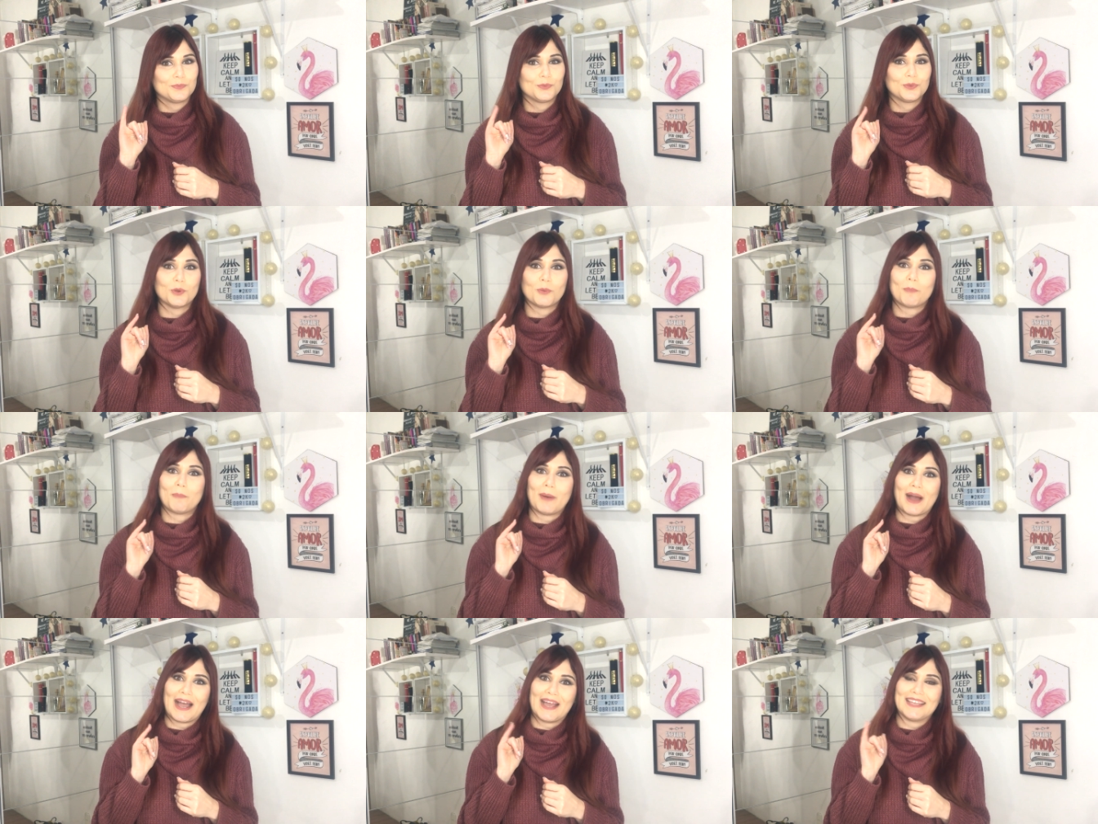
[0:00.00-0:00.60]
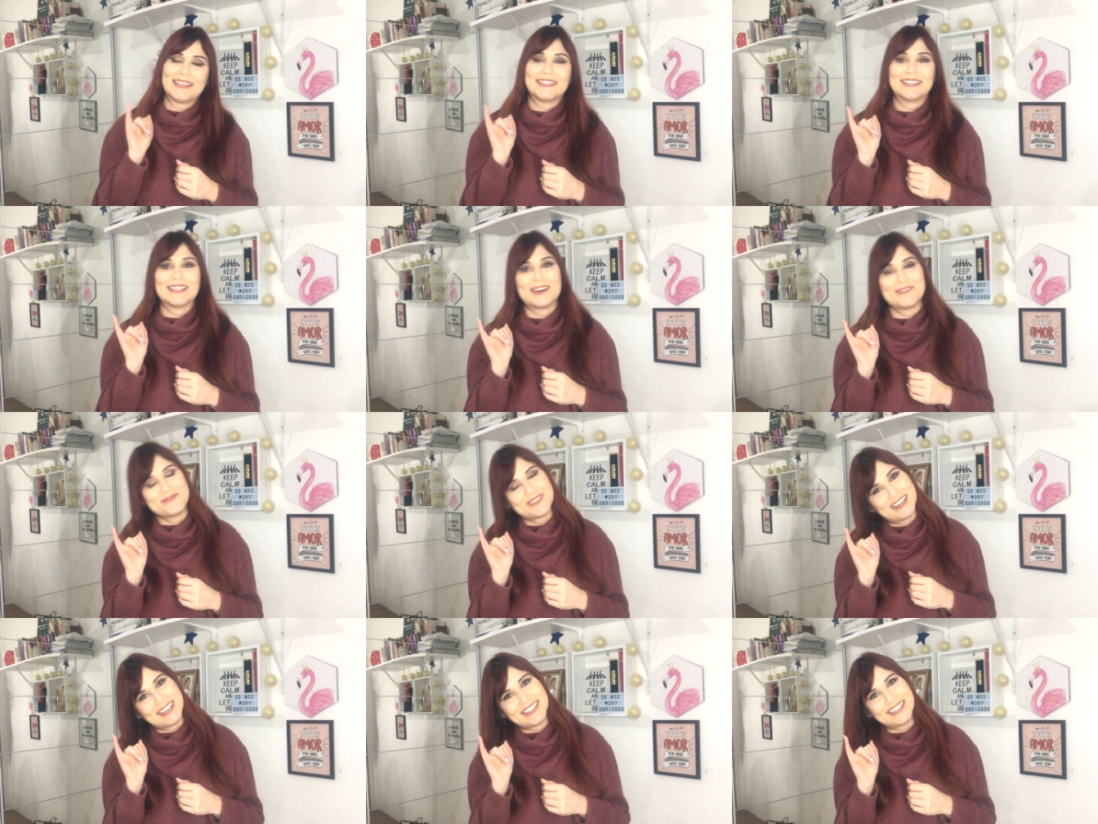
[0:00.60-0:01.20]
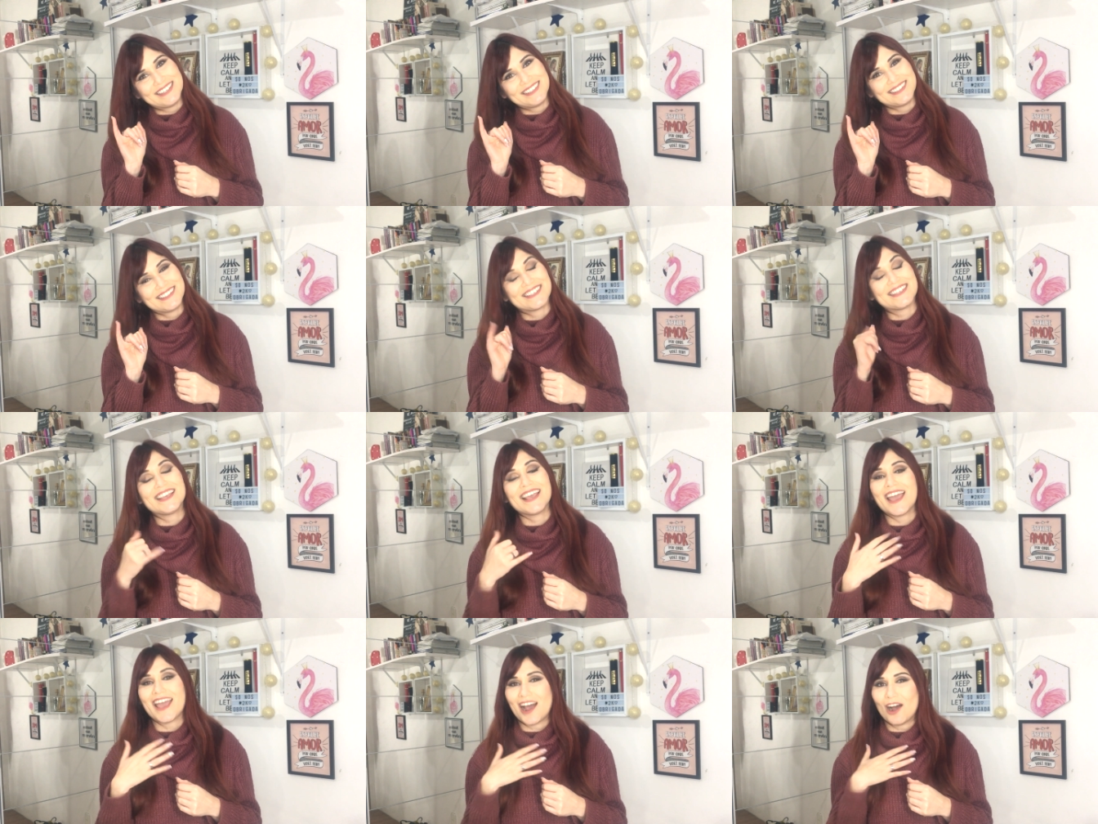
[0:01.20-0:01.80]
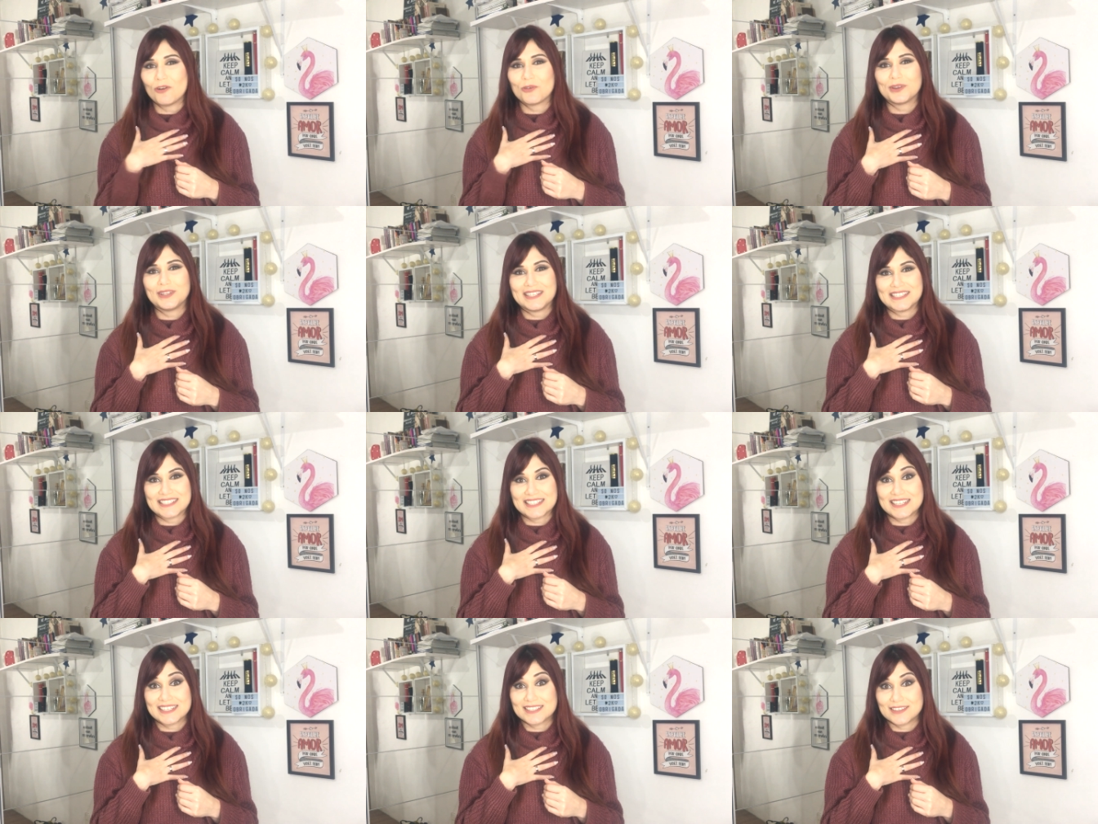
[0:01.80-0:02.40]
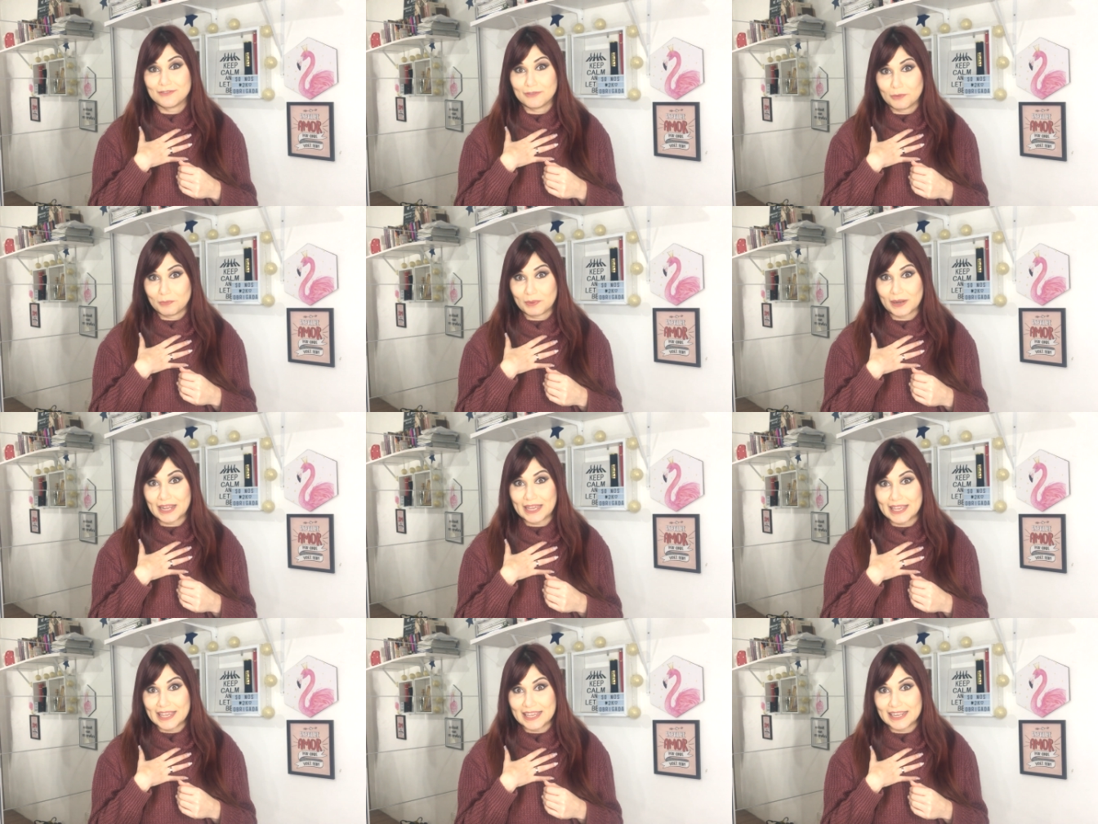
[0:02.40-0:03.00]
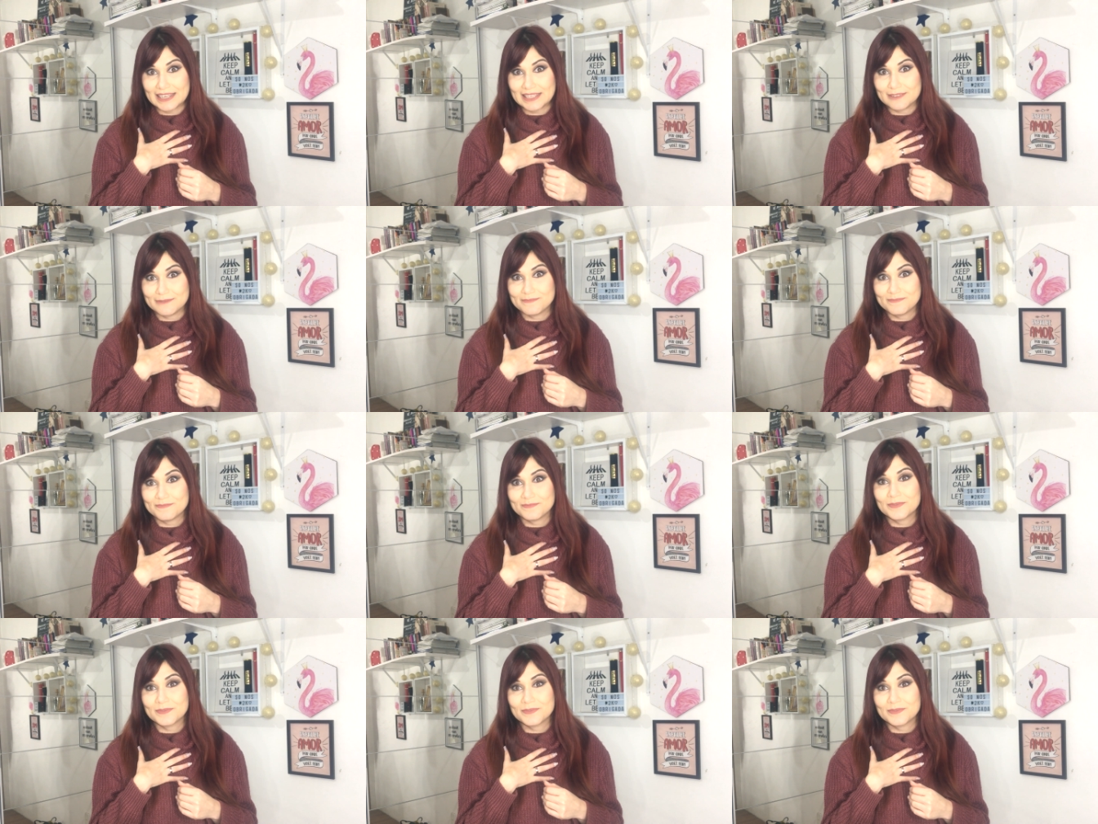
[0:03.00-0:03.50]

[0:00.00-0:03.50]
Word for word: do pai e da mãe, que é algo inesquecível para ele?